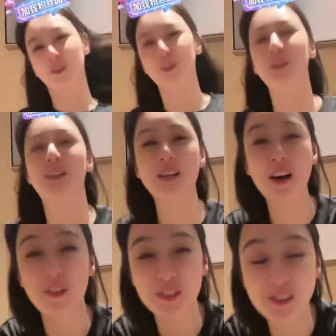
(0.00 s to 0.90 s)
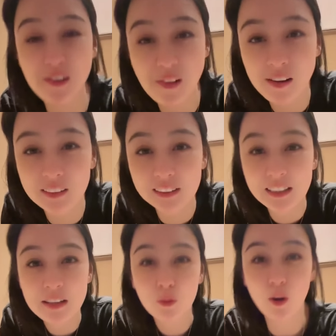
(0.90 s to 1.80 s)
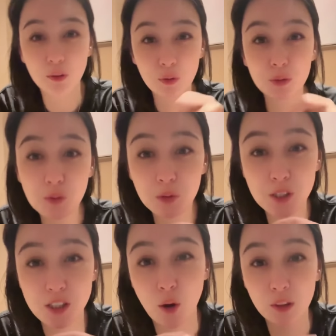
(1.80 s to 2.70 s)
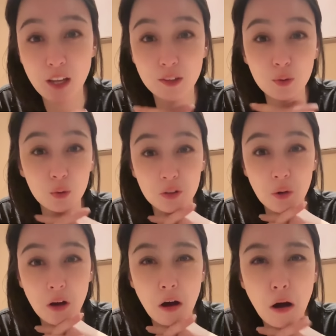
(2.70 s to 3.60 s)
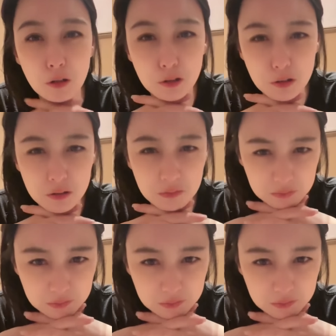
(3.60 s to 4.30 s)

广东的真好吃，广东就那种小店做的都好好吃。